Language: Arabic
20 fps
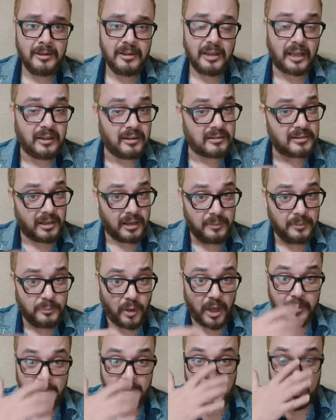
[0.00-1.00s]
احنا اصحاب
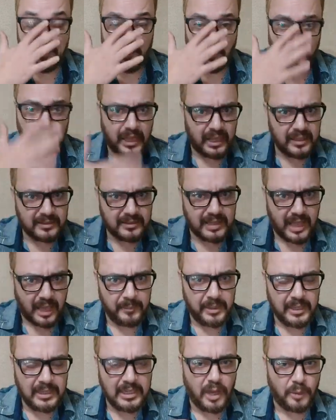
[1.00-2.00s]
وحبايب وبتاع
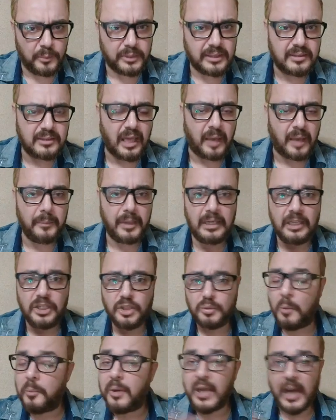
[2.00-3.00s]
استحملني او ما
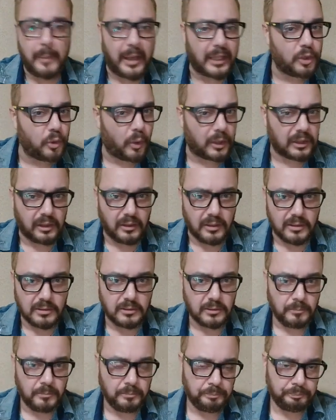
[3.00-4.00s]
تستحملنيش ممكن ابعت له على الخاص